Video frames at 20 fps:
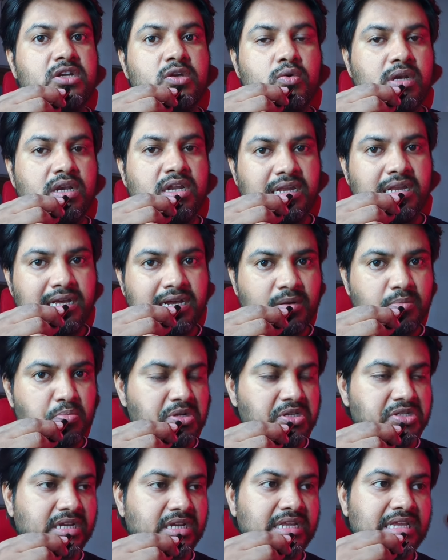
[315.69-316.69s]
को लेना
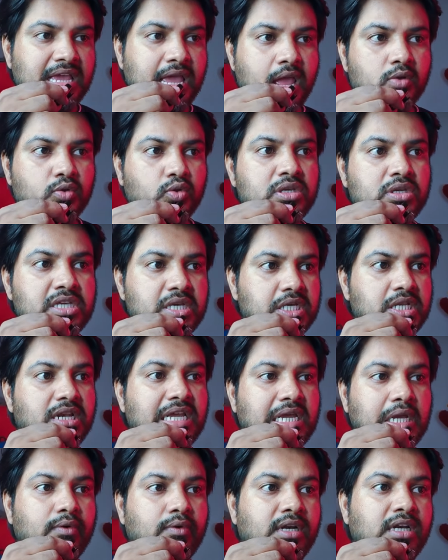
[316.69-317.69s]
कंपलसरी है तो
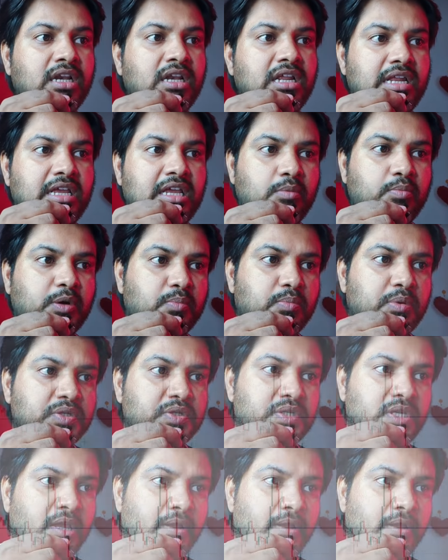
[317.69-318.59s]
लिक्विडिटी लेने के पर्पज से